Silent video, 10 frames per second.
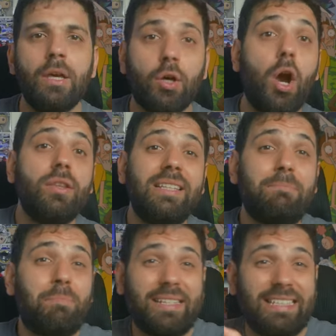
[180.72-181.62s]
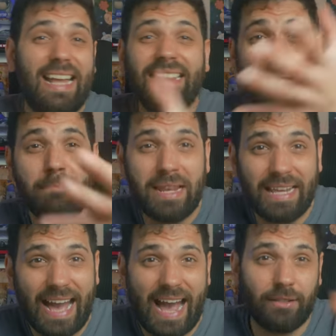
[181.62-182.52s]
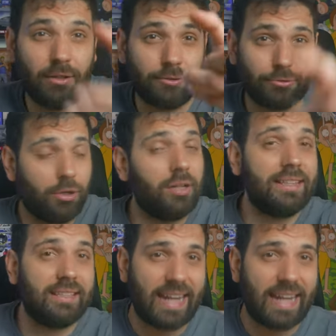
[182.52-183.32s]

con il presidente americano Ronald